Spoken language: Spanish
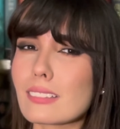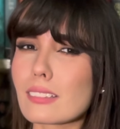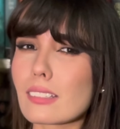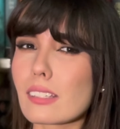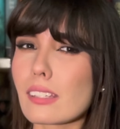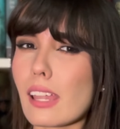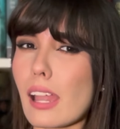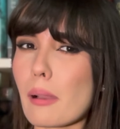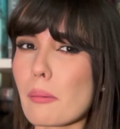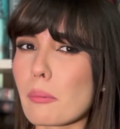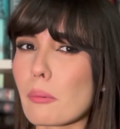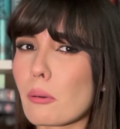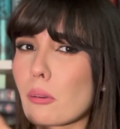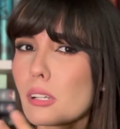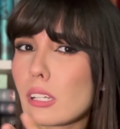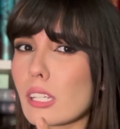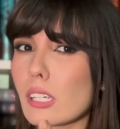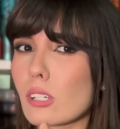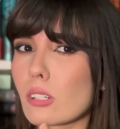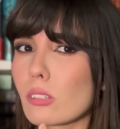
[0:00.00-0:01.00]

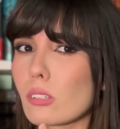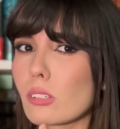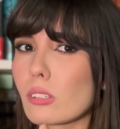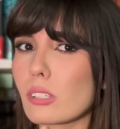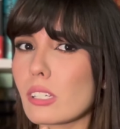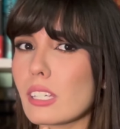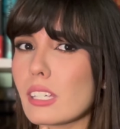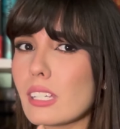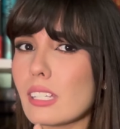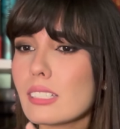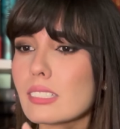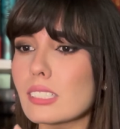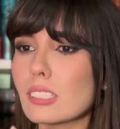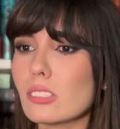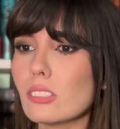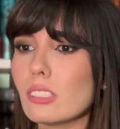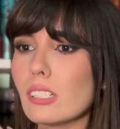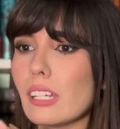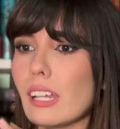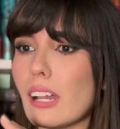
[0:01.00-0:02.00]
diabólico y
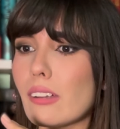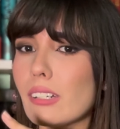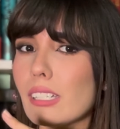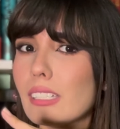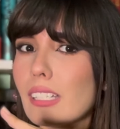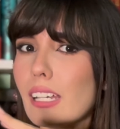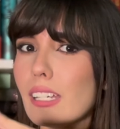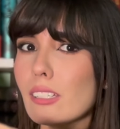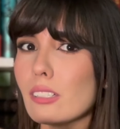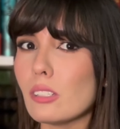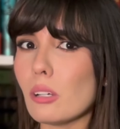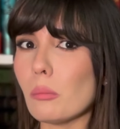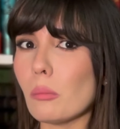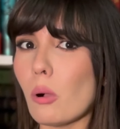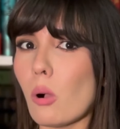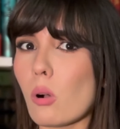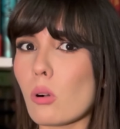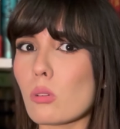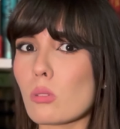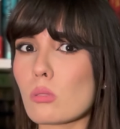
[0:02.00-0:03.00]
siento que ahorita hay
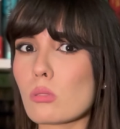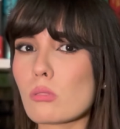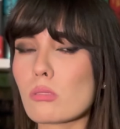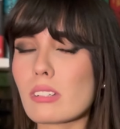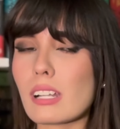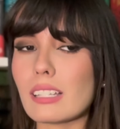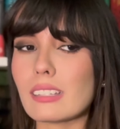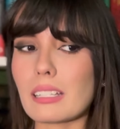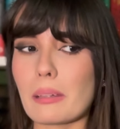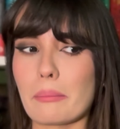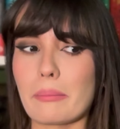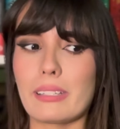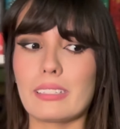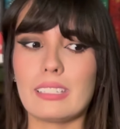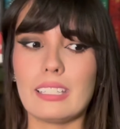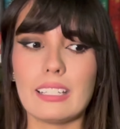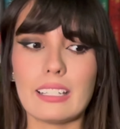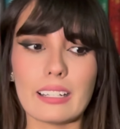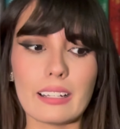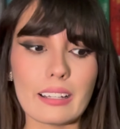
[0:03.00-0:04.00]
como una
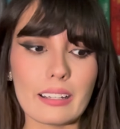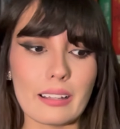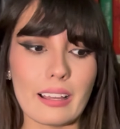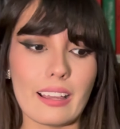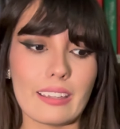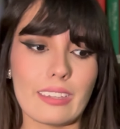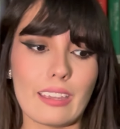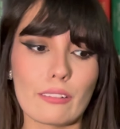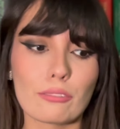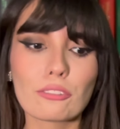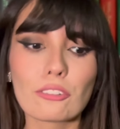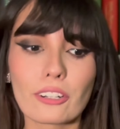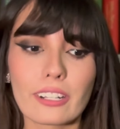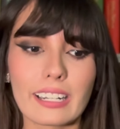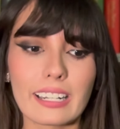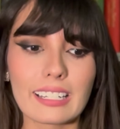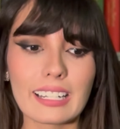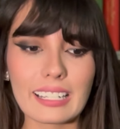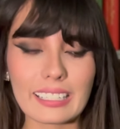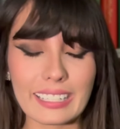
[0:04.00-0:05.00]
temática allá
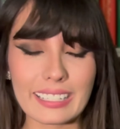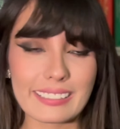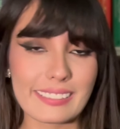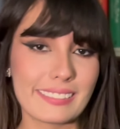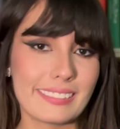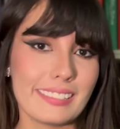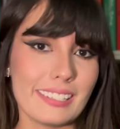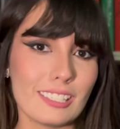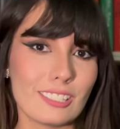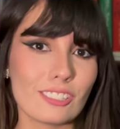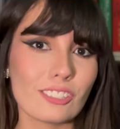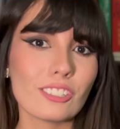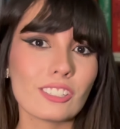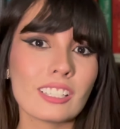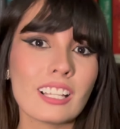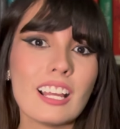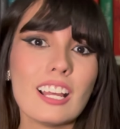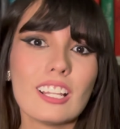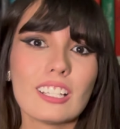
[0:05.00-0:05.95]
afuera en la que sí son